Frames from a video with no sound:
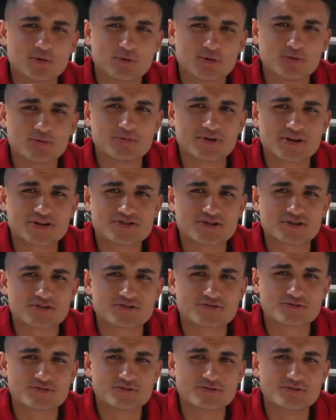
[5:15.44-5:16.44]
on numara
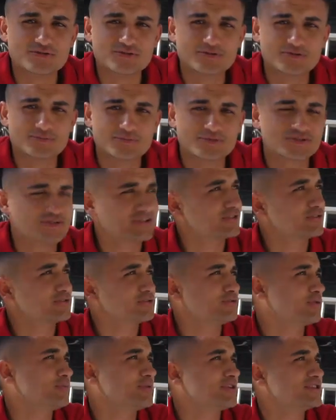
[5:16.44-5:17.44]
çalışıyor. Bir
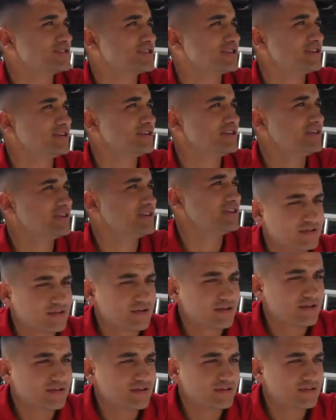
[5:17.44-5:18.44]
sıkıntı yok bence.
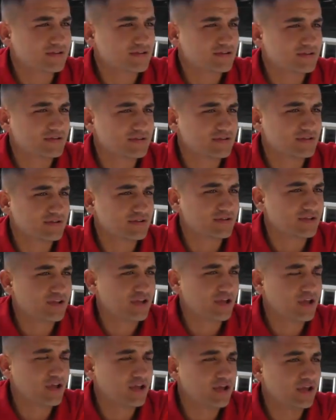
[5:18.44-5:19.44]
Yani
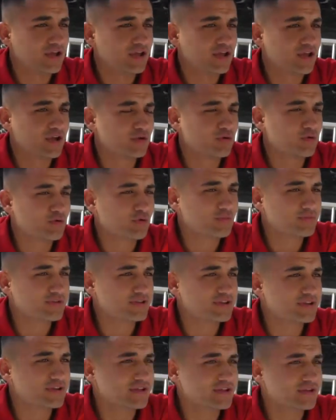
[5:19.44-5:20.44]

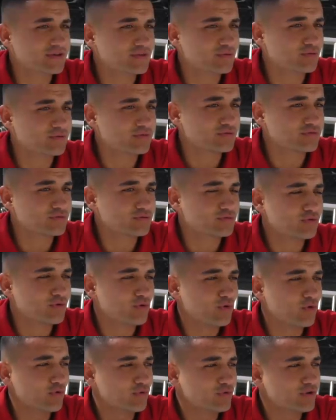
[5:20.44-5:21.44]
ekonomide
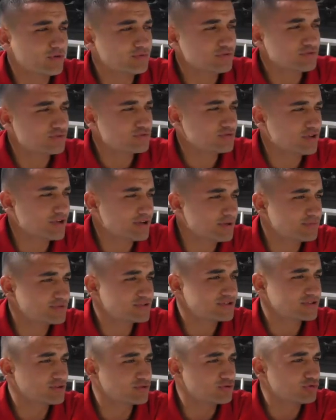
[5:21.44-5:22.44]
onda bunda şunun hani bir
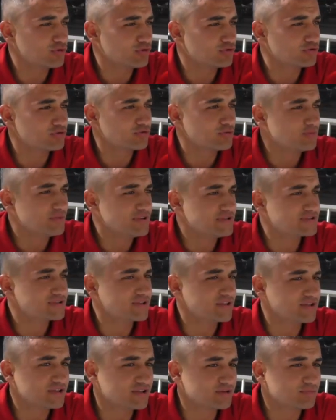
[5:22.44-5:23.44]
sıkıntı olduğunu ben
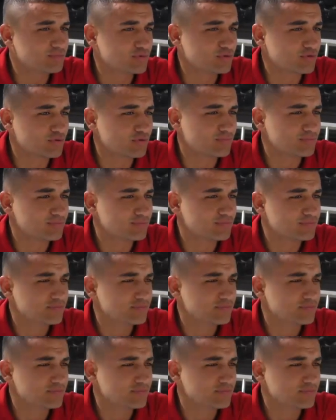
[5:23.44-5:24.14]
zannetmiyorum.